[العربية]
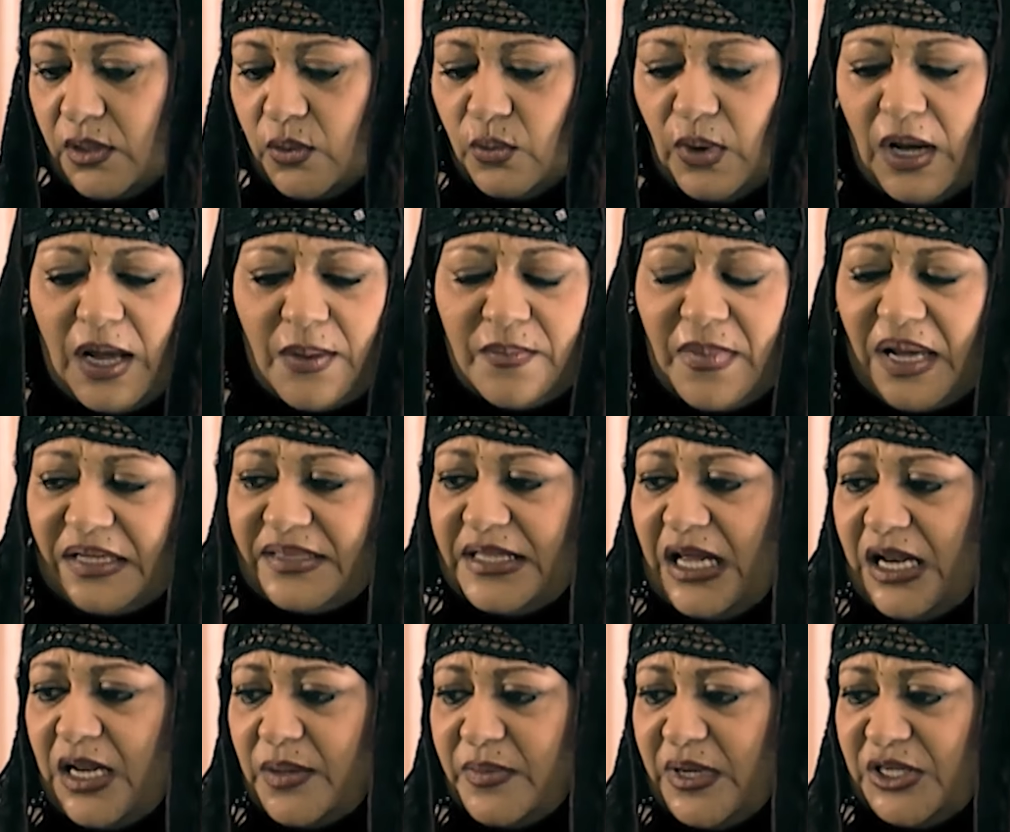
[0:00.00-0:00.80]

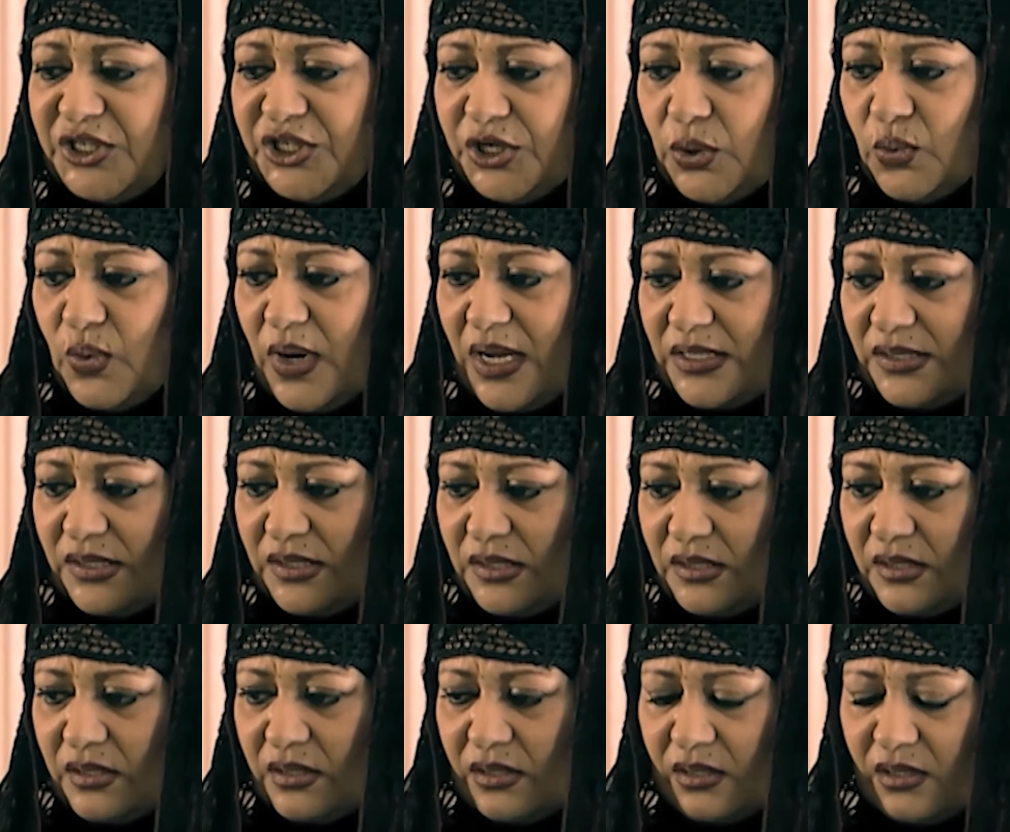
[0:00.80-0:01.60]
وحماد ده اللي ما اتجوزش
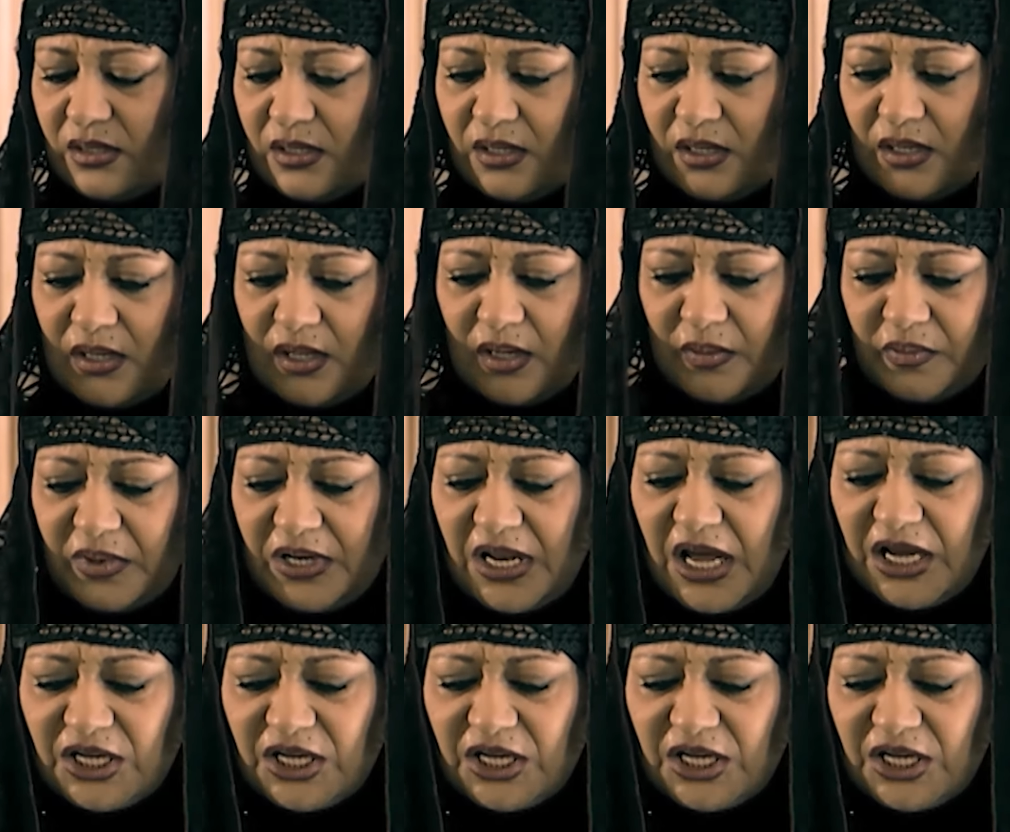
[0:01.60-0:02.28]
مين